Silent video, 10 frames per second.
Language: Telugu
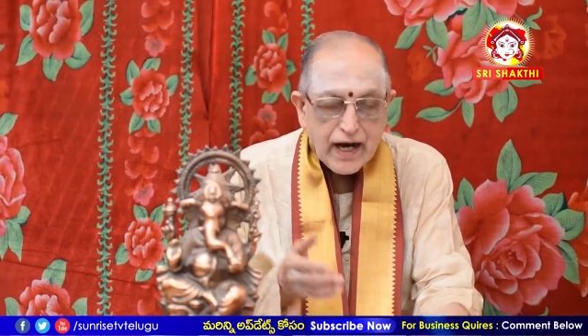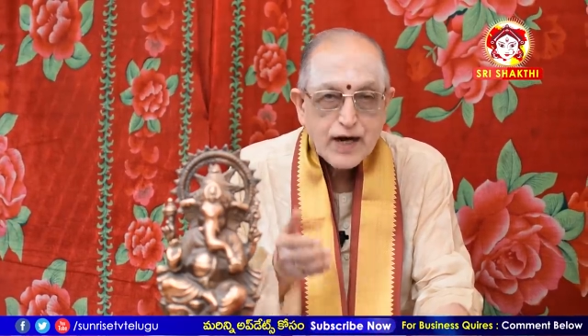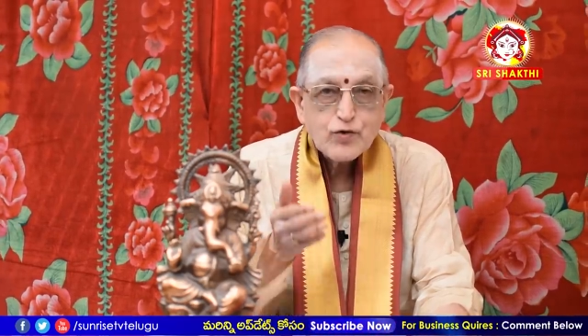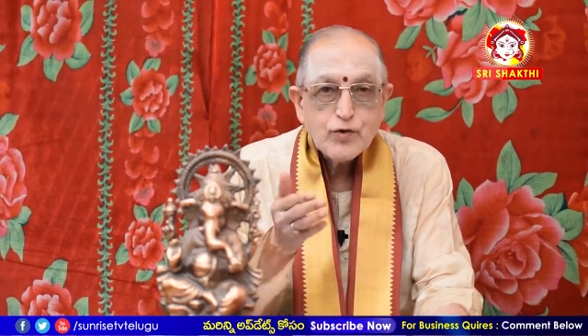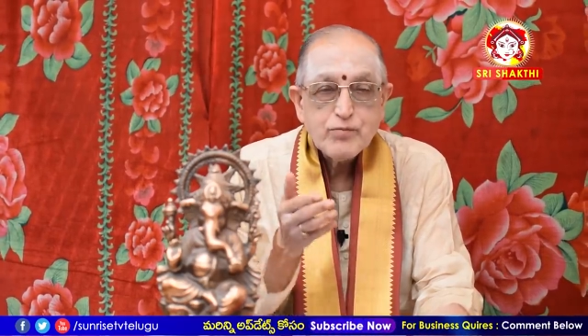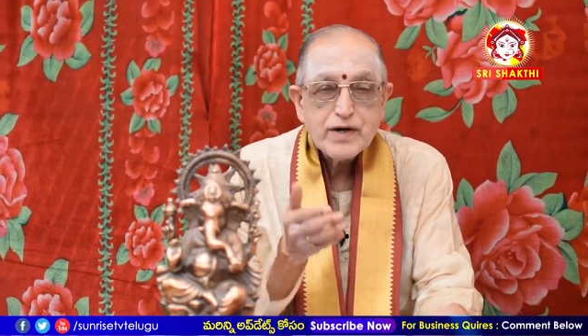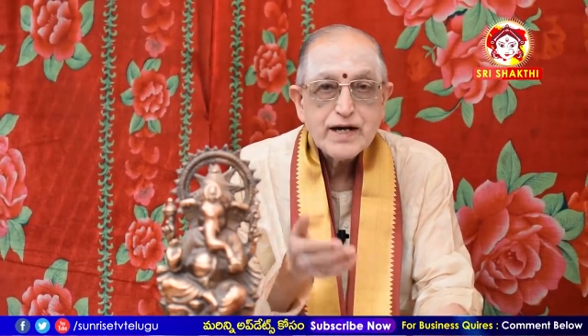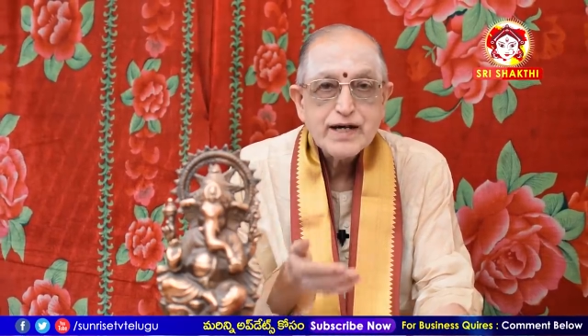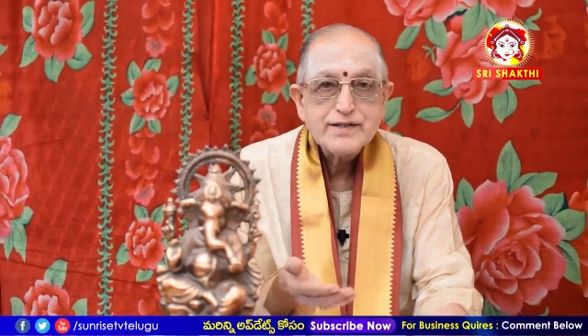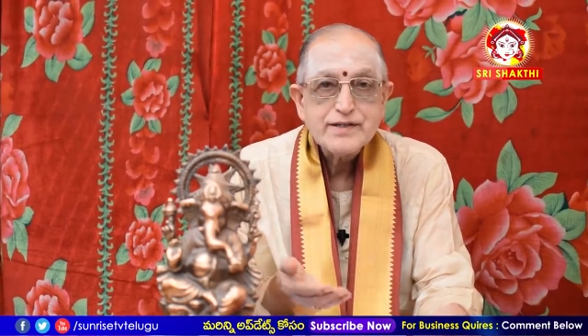ఆ
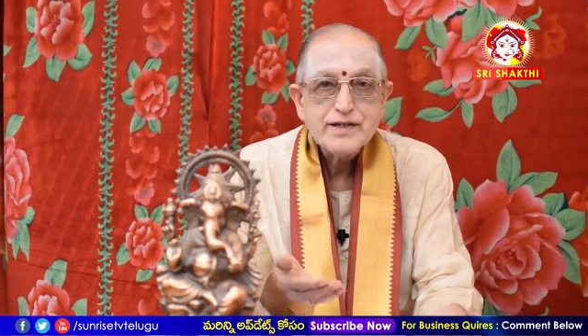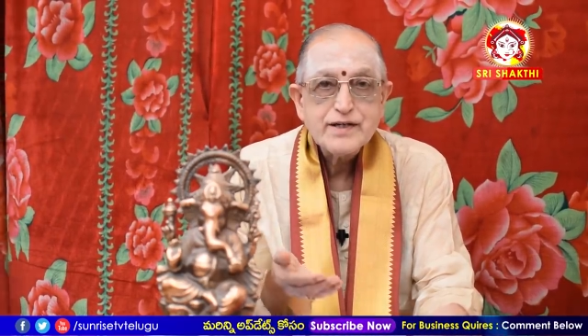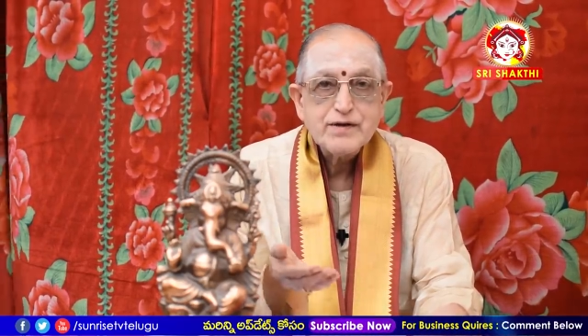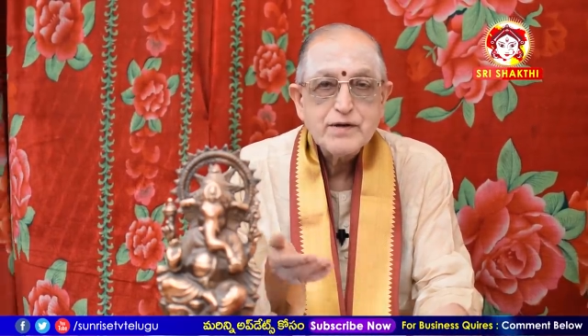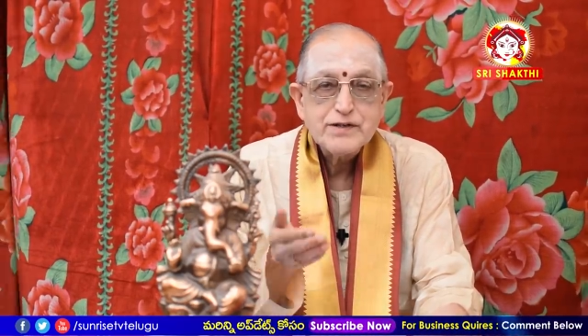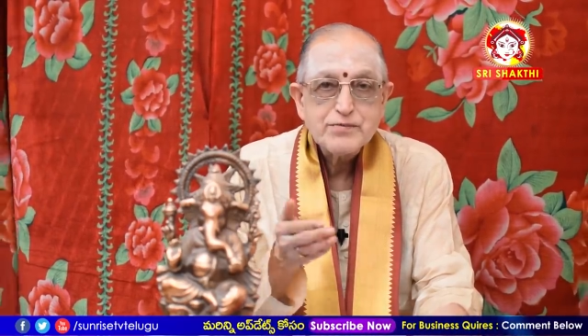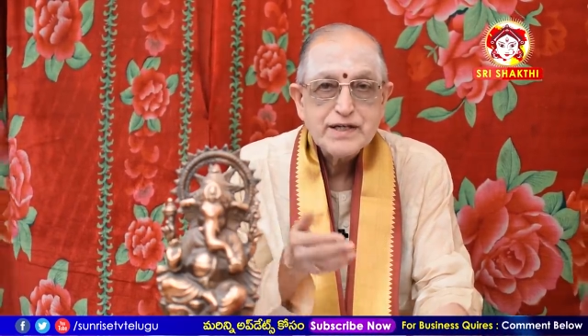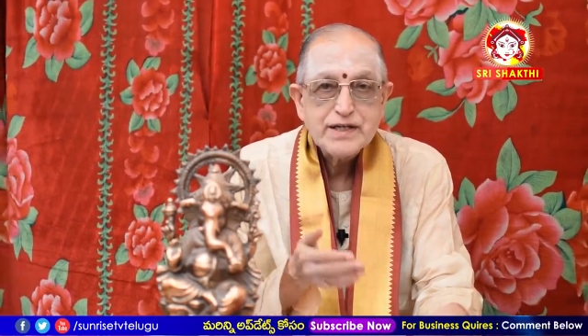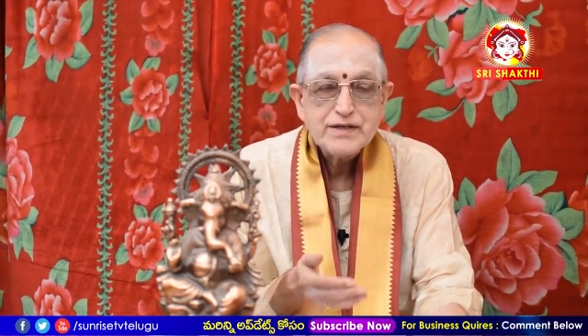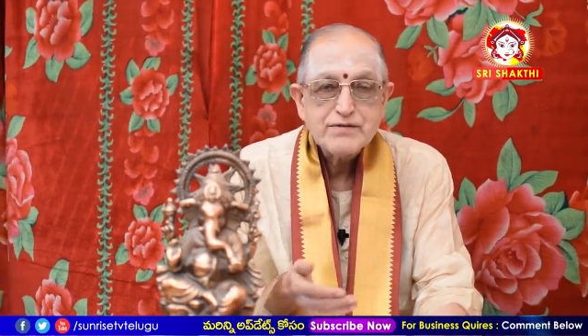కుంభరాశి యొక్క అధిపతి
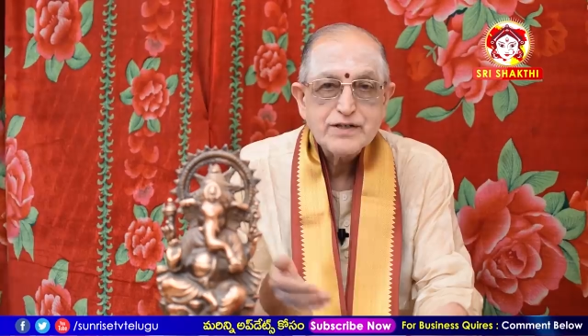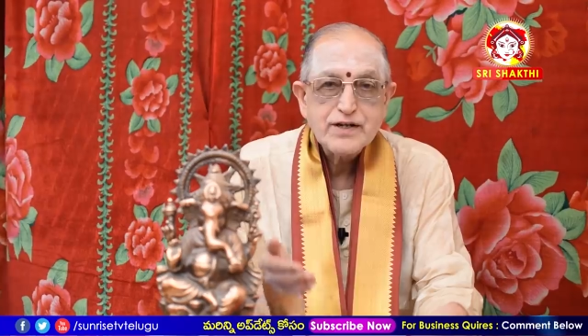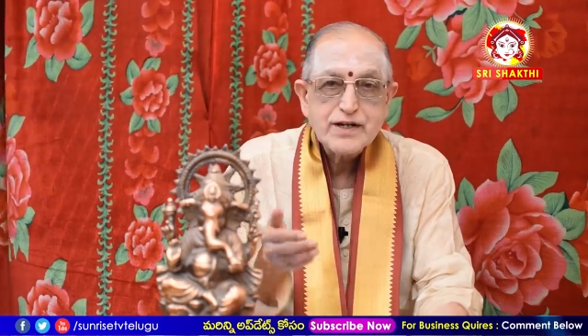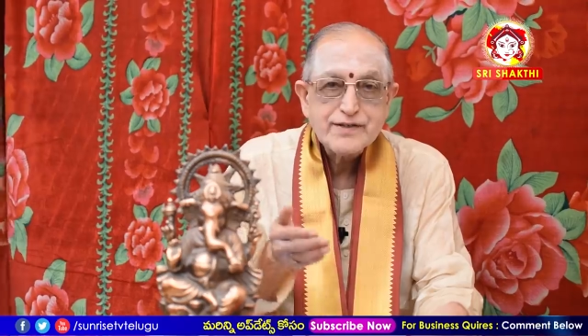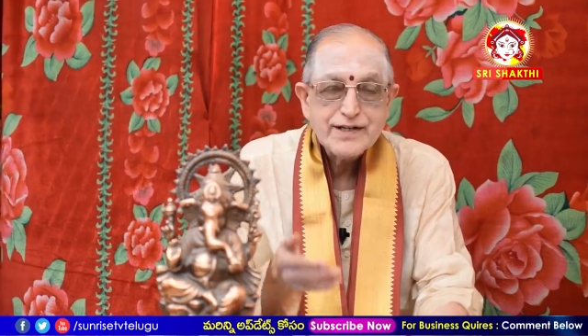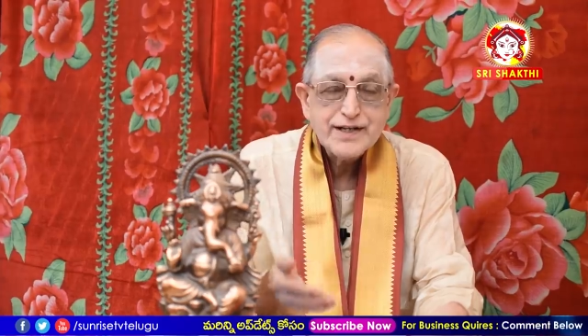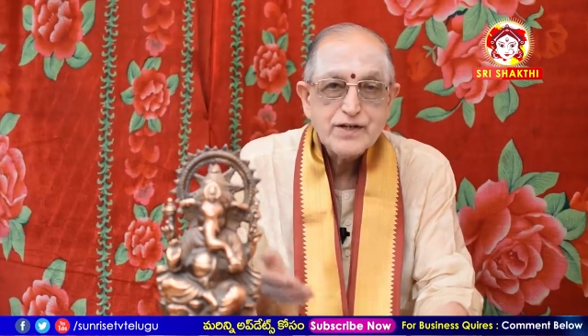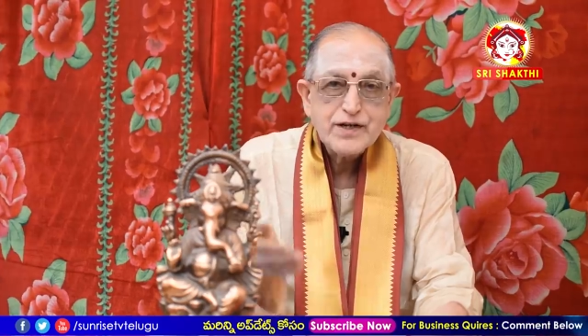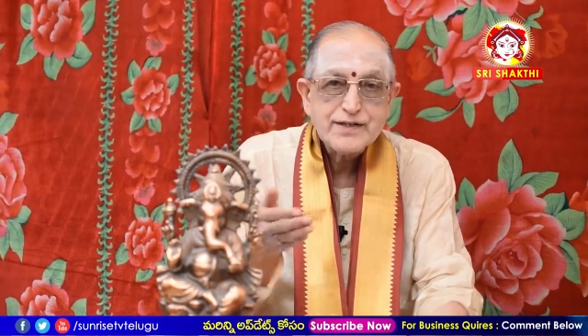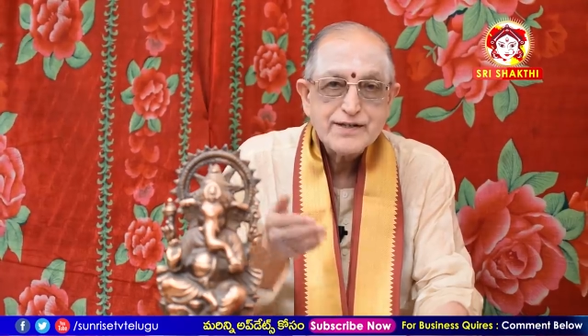అయినటువంటి యొక్క శని
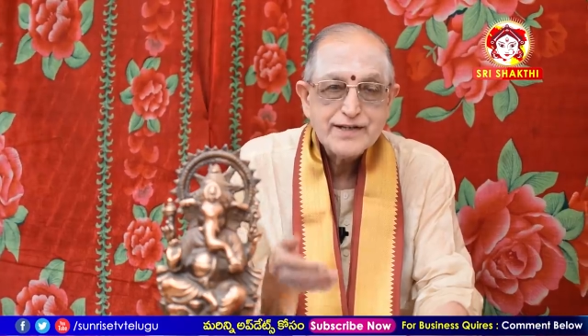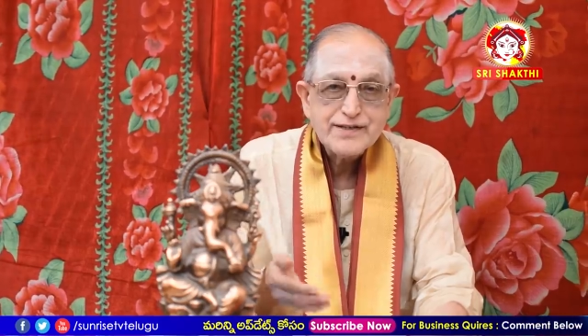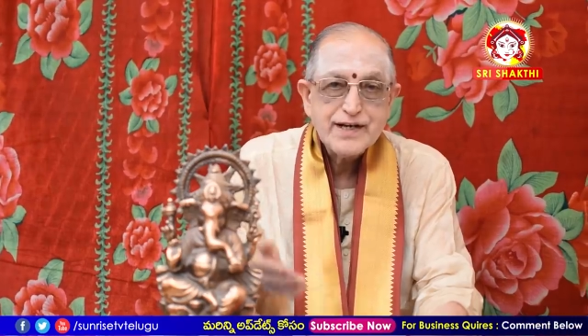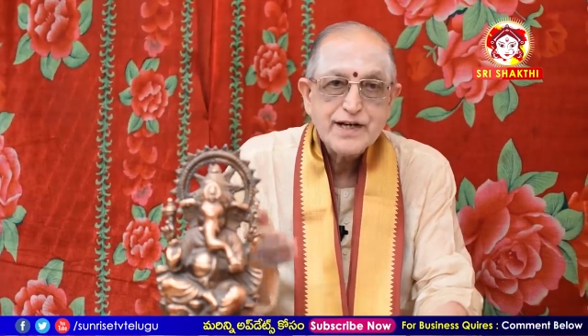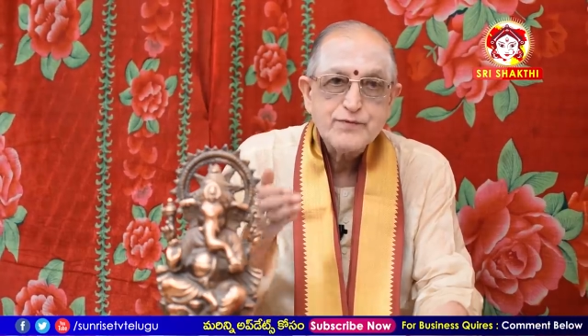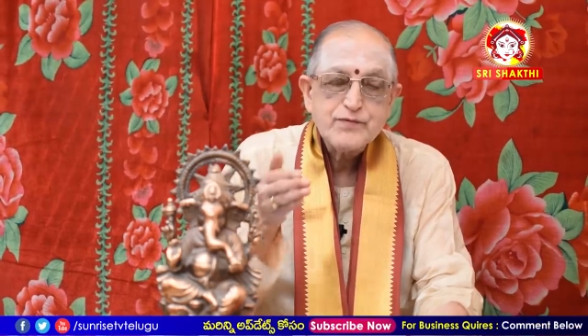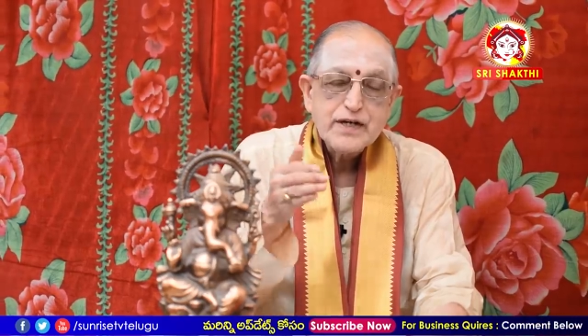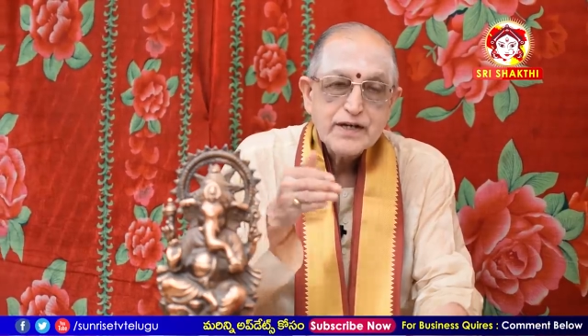యొక్క సంచారం